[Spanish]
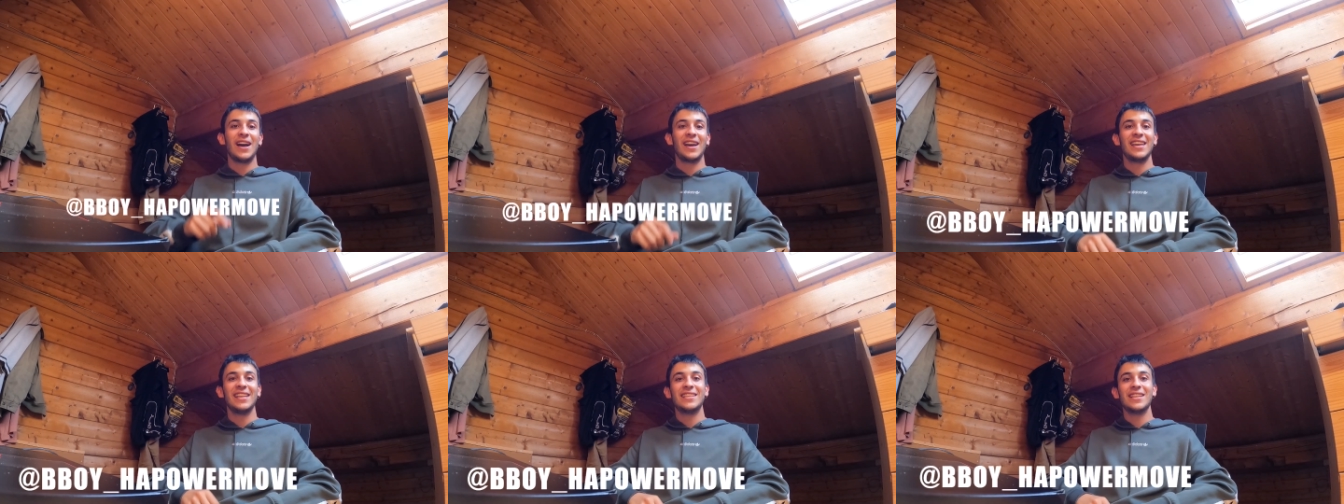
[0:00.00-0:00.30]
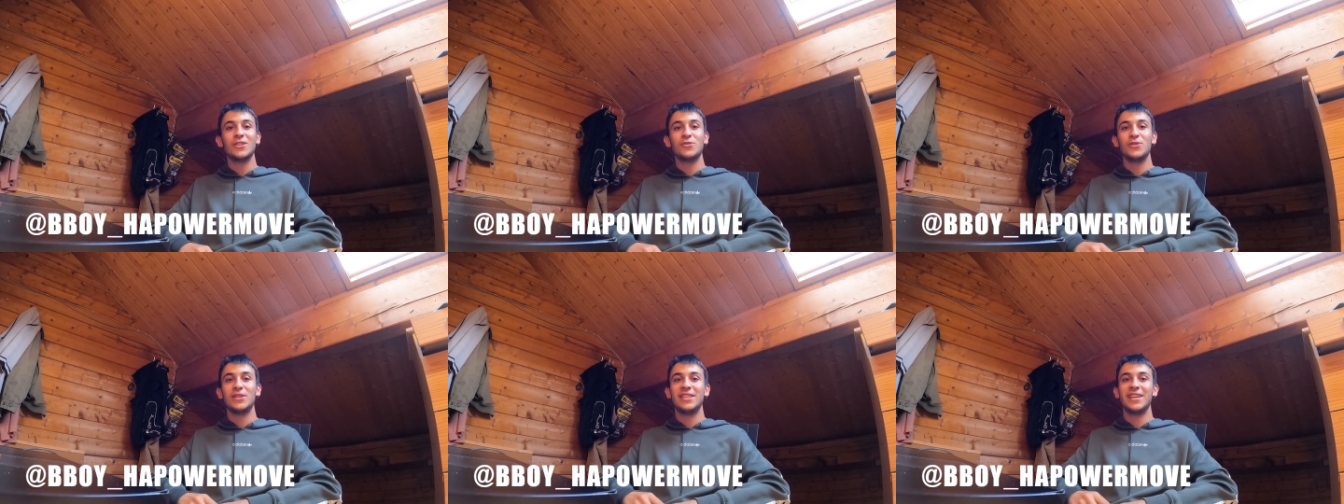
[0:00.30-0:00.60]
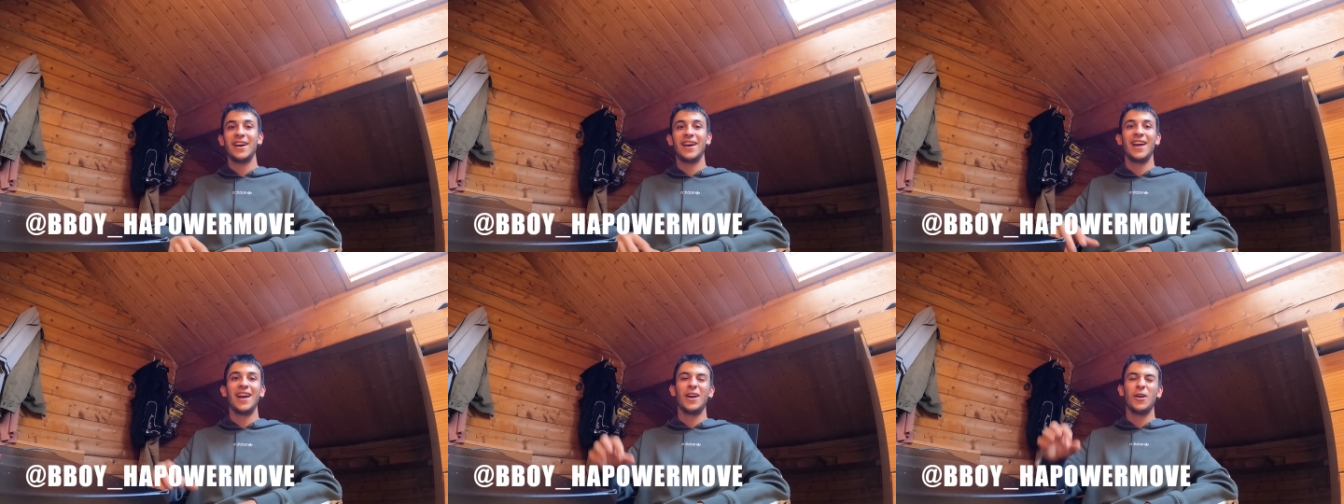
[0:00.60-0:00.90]
Aquí está su
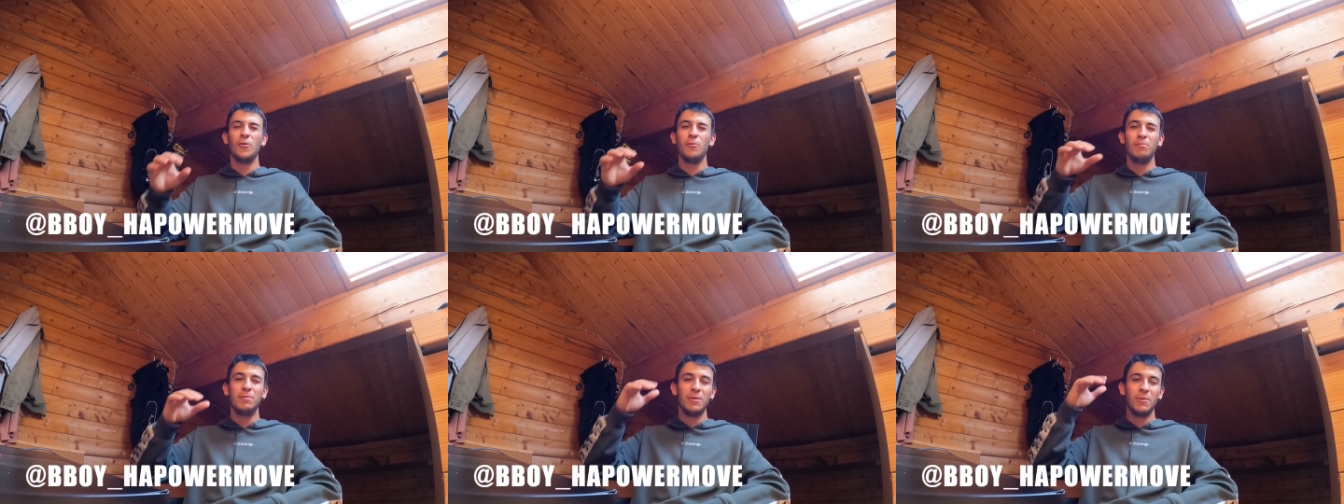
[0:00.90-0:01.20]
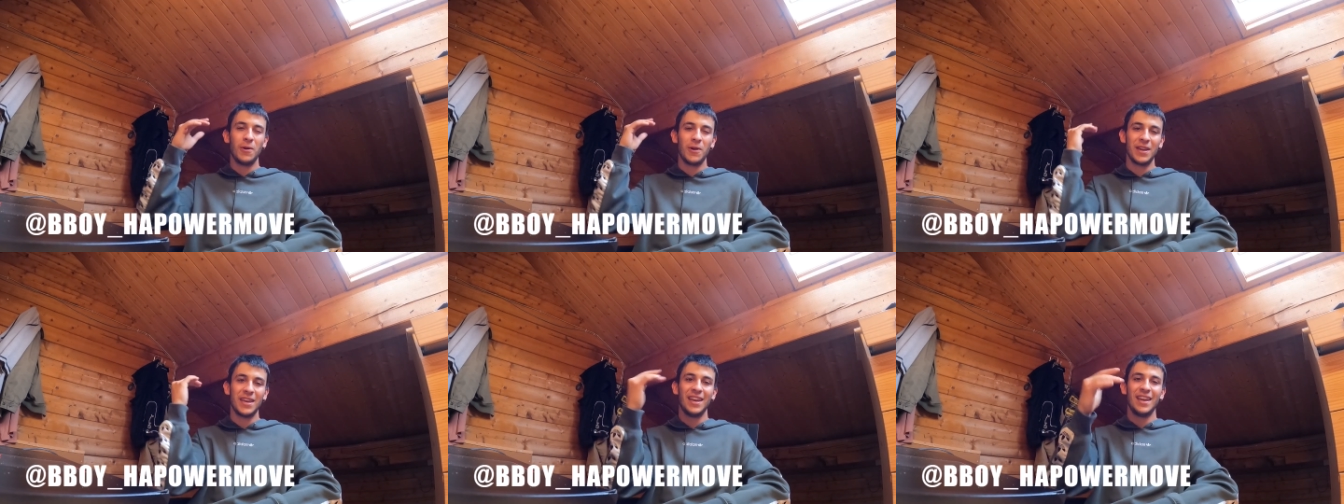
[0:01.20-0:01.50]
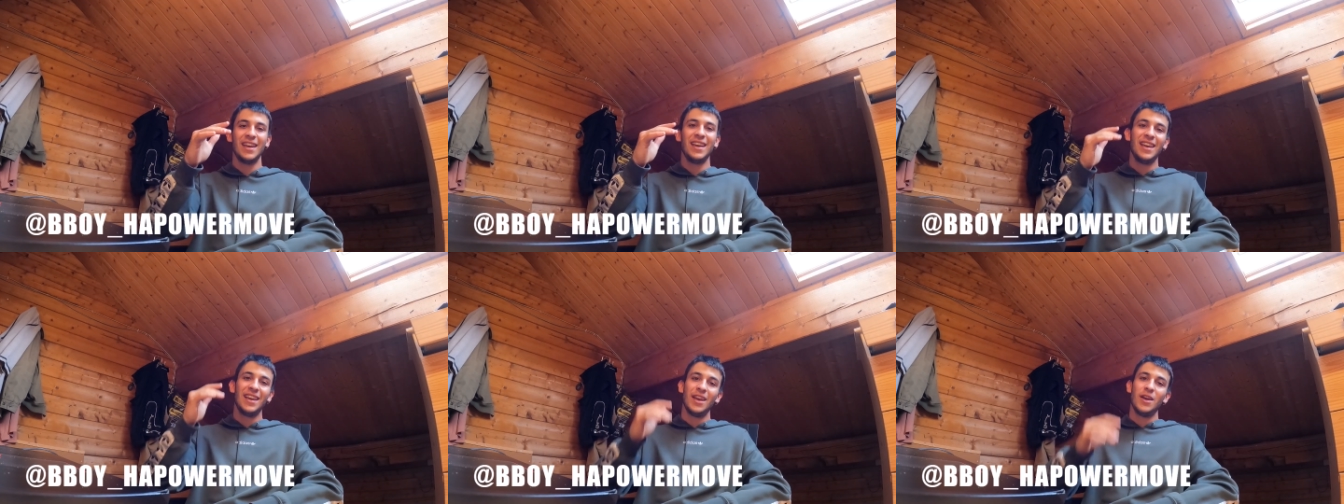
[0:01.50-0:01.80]
Instagram, es un
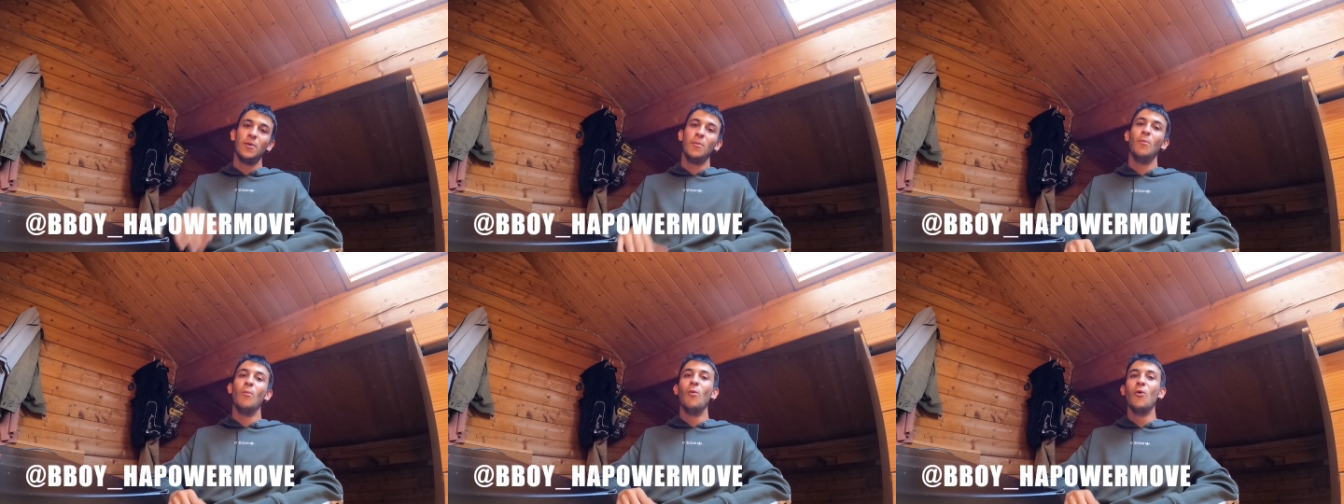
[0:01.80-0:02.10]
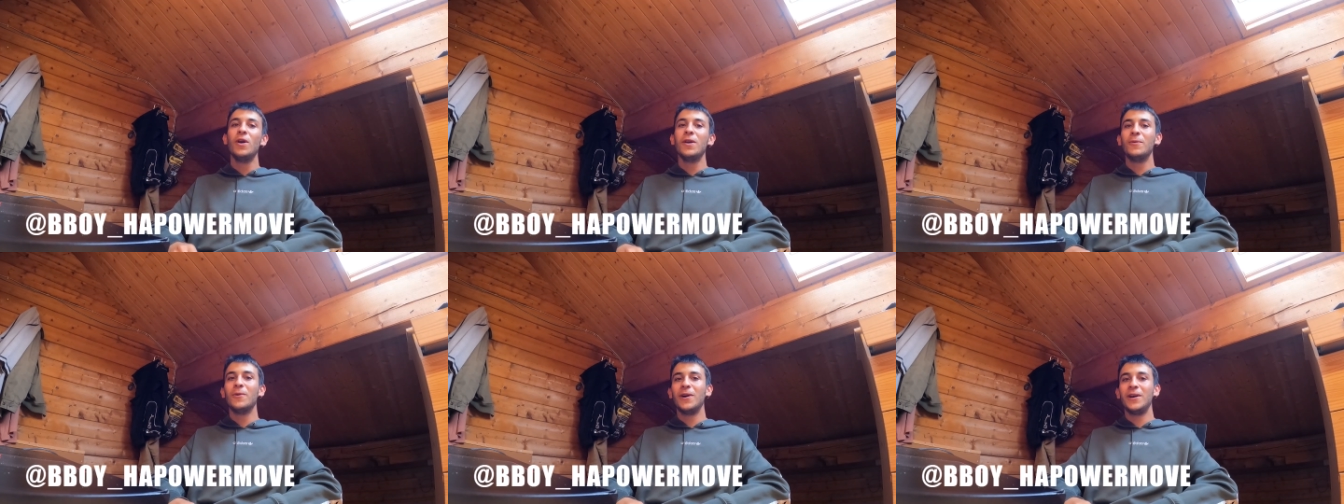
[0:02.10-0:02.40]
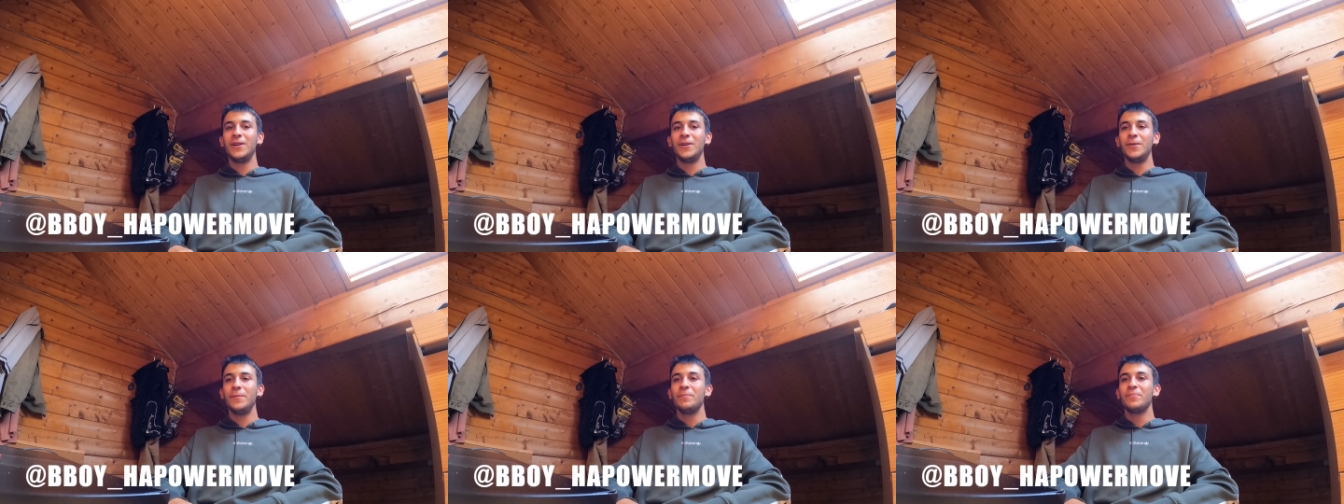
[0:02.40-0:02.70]
b muy
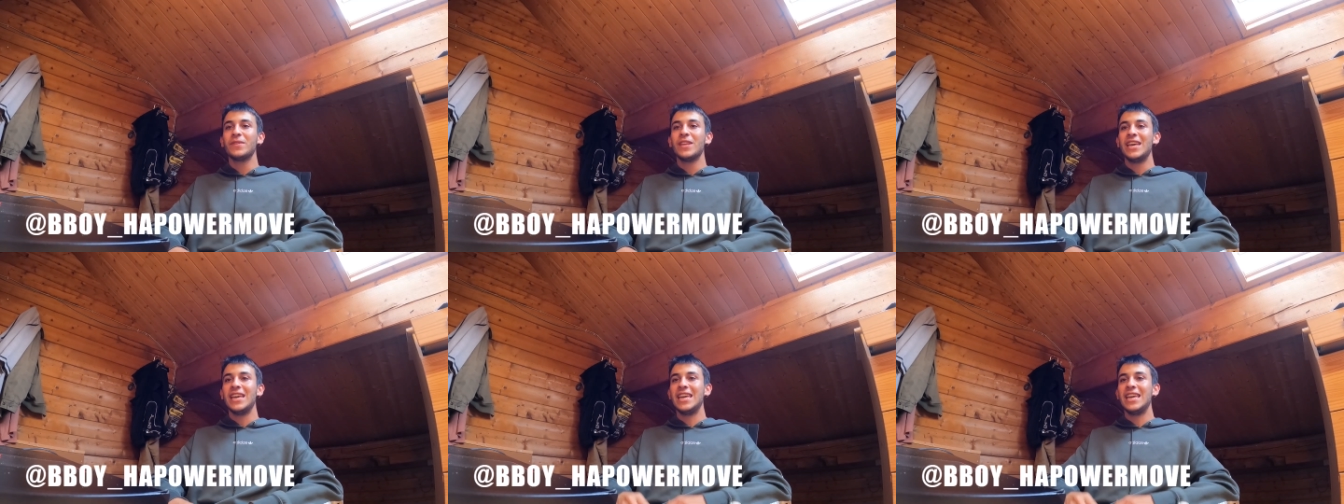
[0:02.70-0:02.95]
bueno.